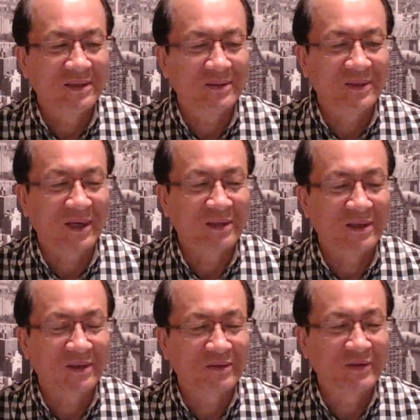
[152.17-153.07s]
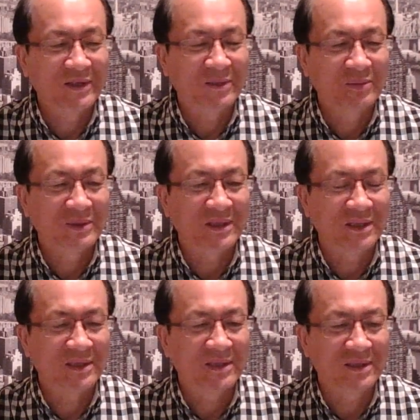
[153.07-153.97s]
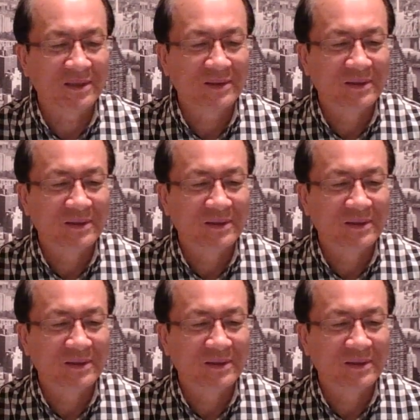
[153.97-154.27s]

这我感到非常不解的是，